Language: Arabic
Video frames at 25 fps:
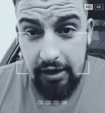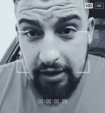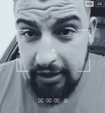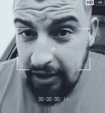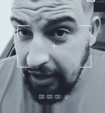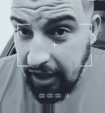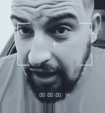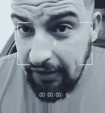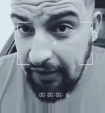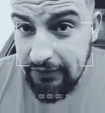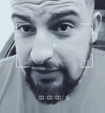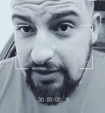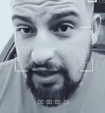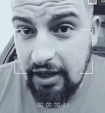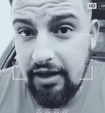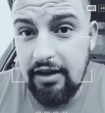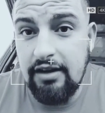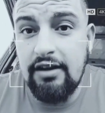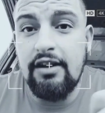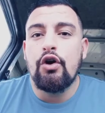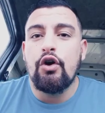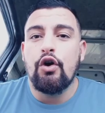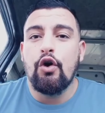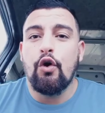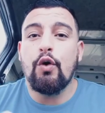للأفضل
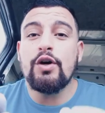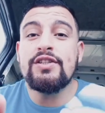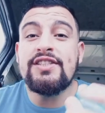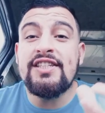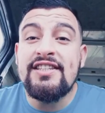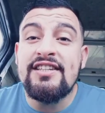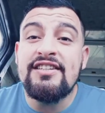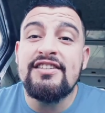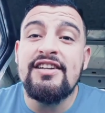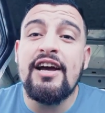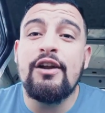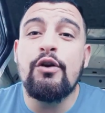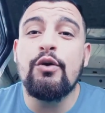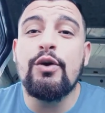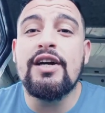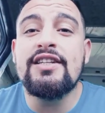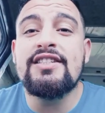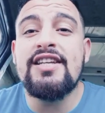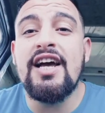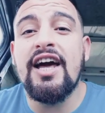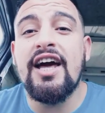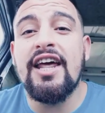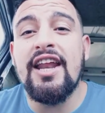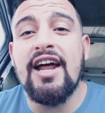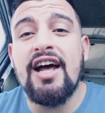وستجعلك
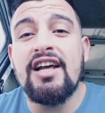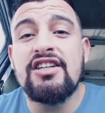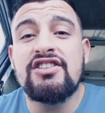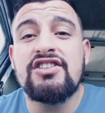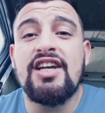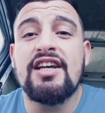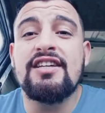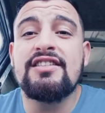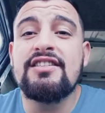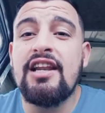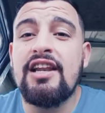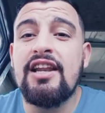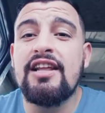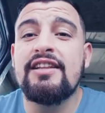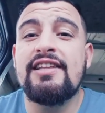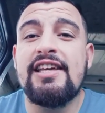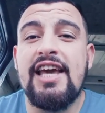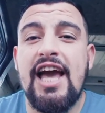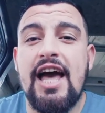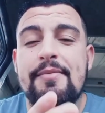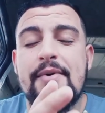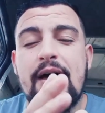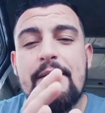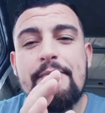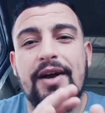تقرأ الشخص
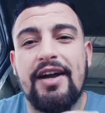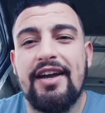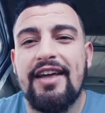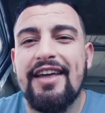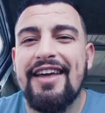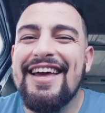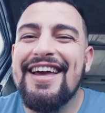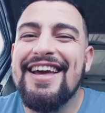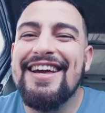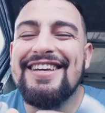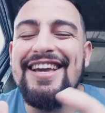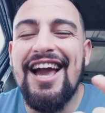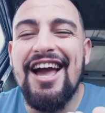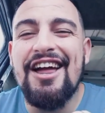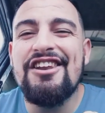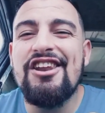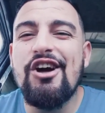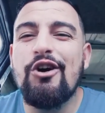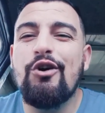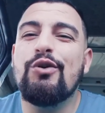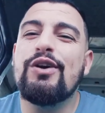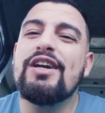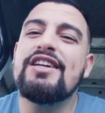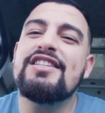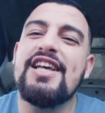الذي أمامك
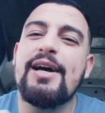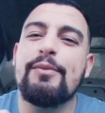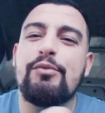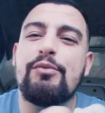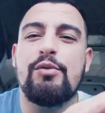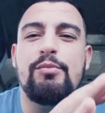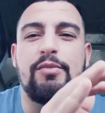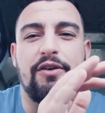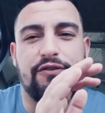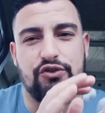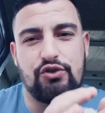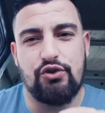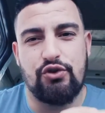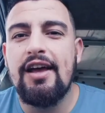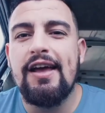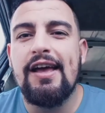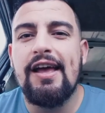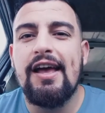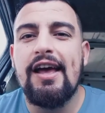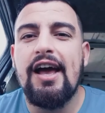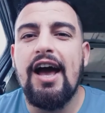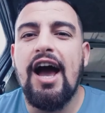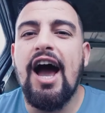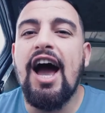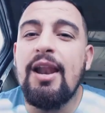كأنه كتاب مفتوح
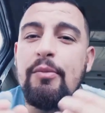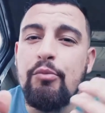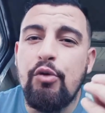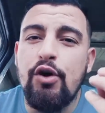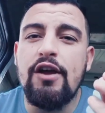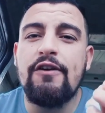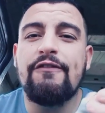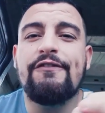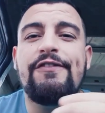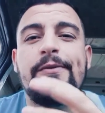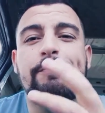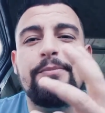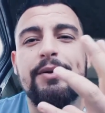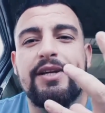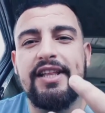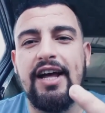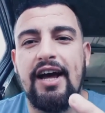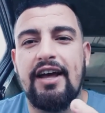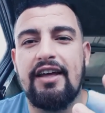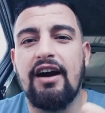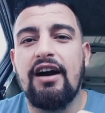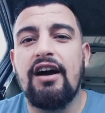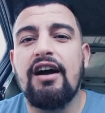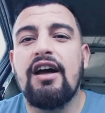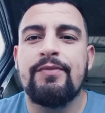المهم في
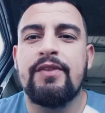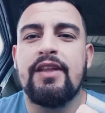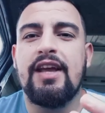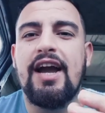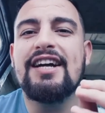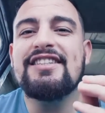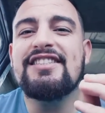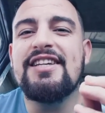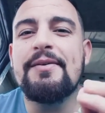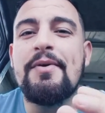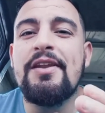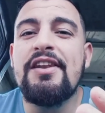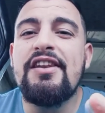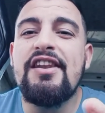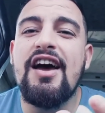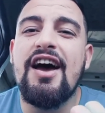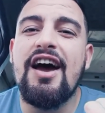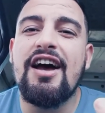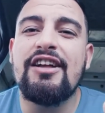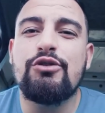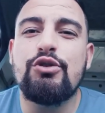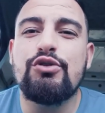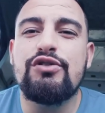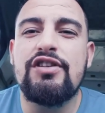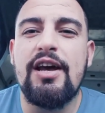البداية أتمنى
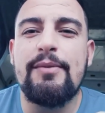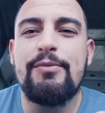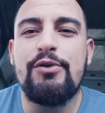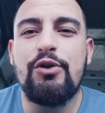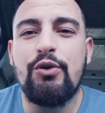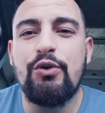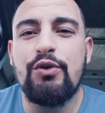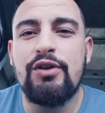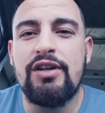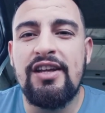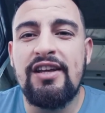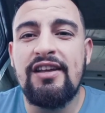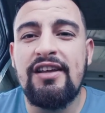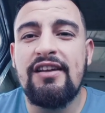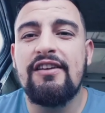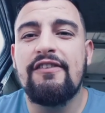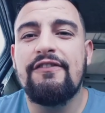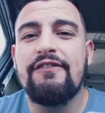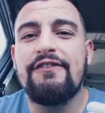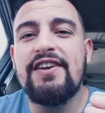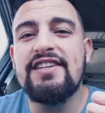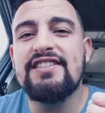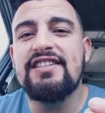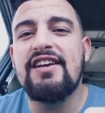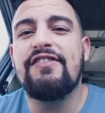أن تتابعوني
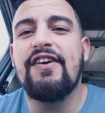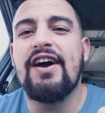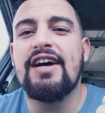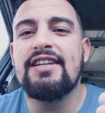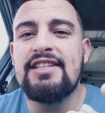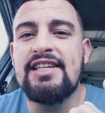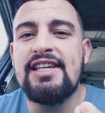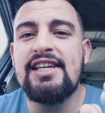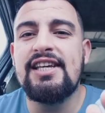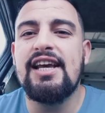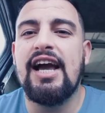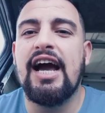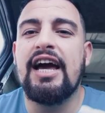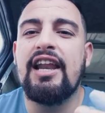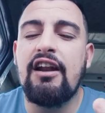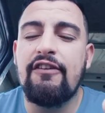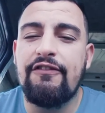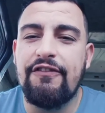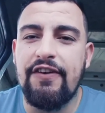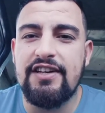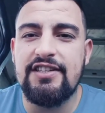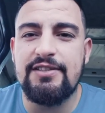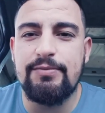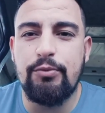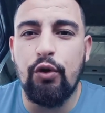في صفحتي على
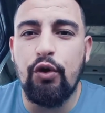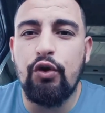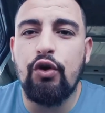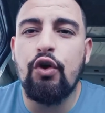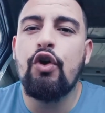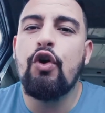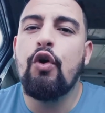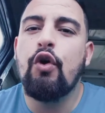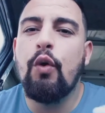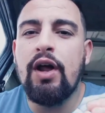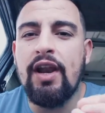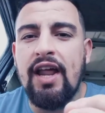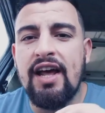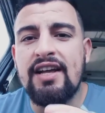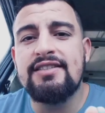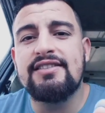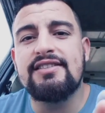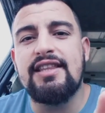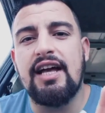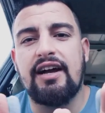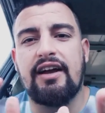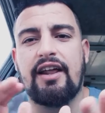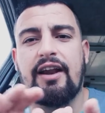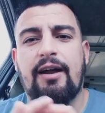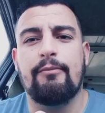الفيسبوك
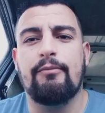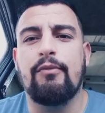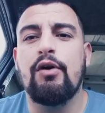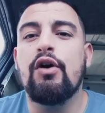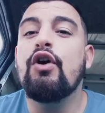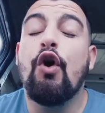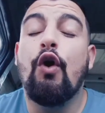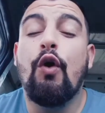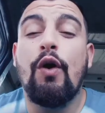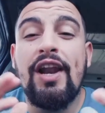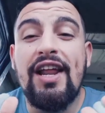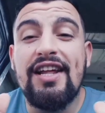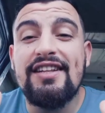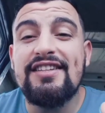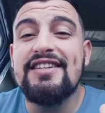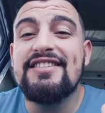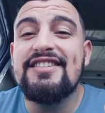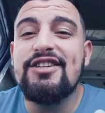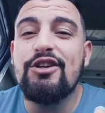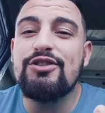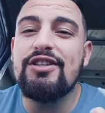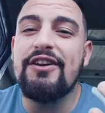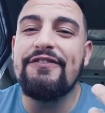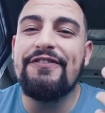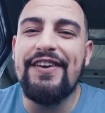والإنستغرام ولا
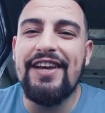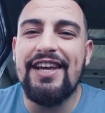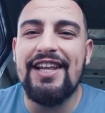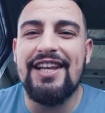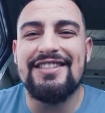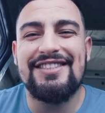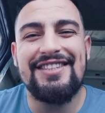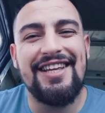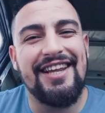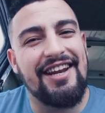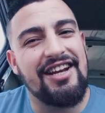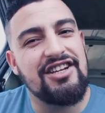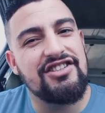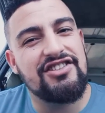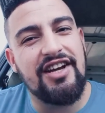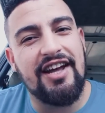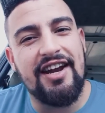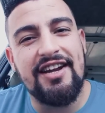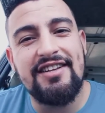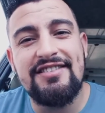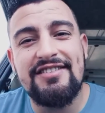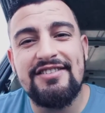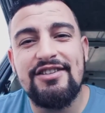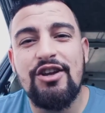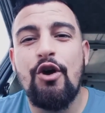تنسوا تفعيل زر
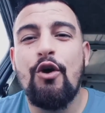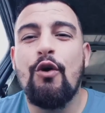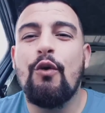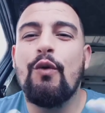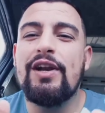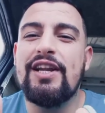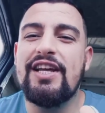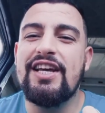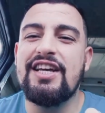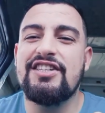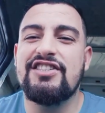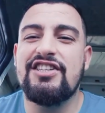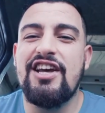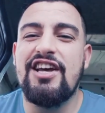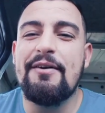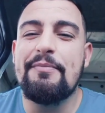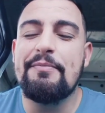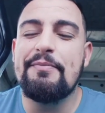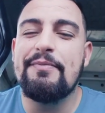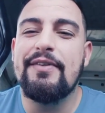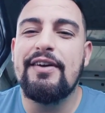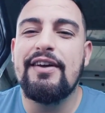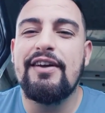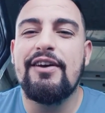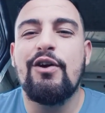الجرس والإعجاب
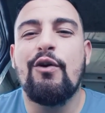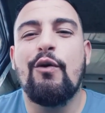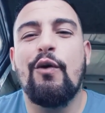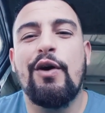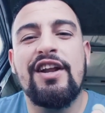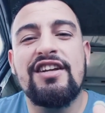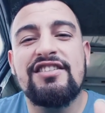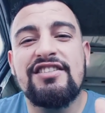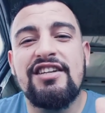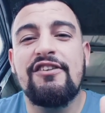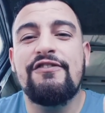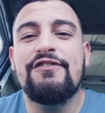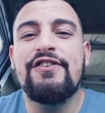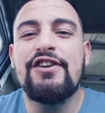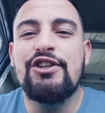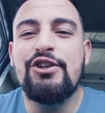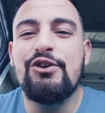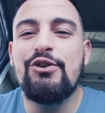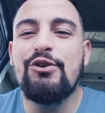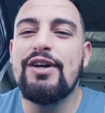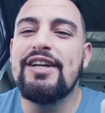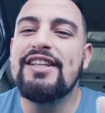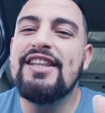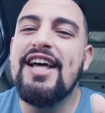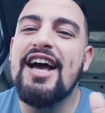ونشر
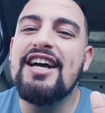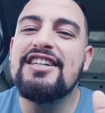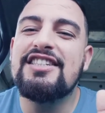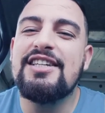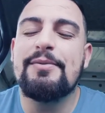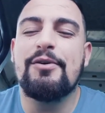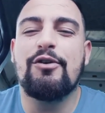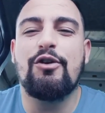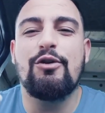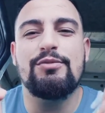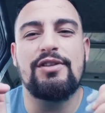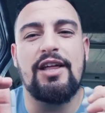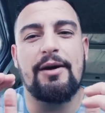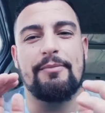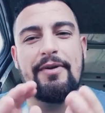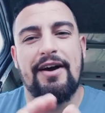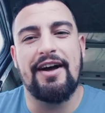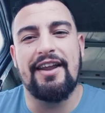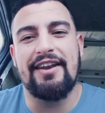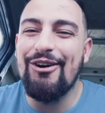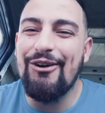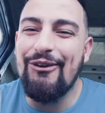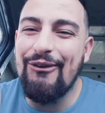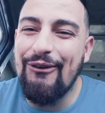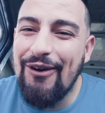الفيديو إذا أعجبكم
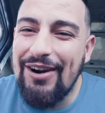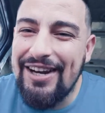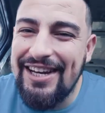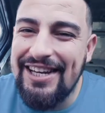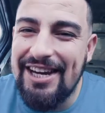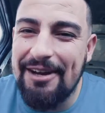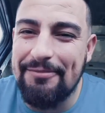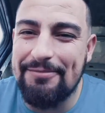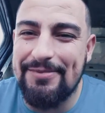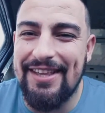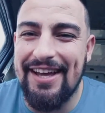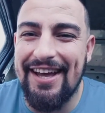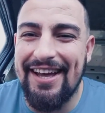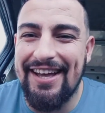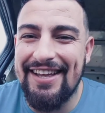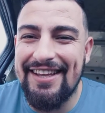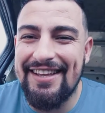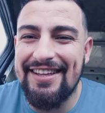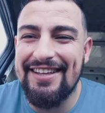طبعا ولنبدأ